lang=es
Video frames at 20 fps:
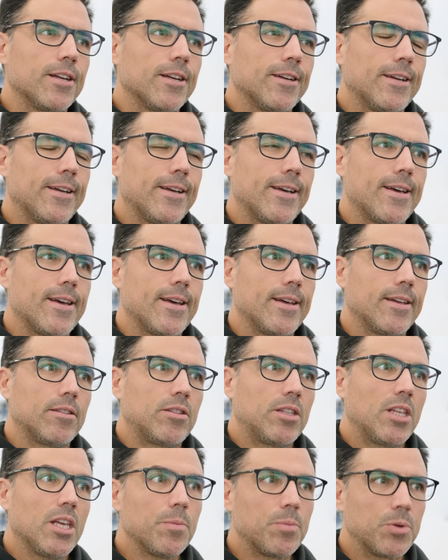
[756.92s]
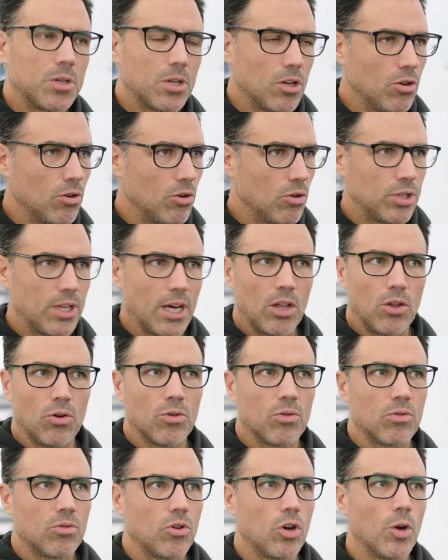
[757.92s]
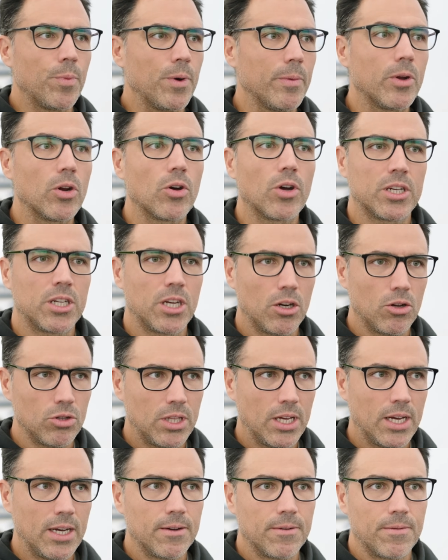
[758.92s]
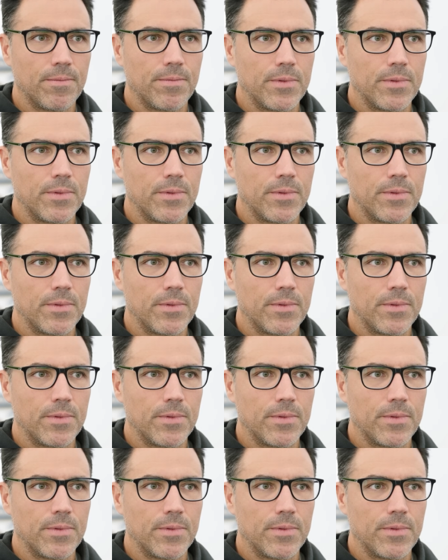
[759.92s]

Eh, tips que yo he notado. Lo primero que se nota,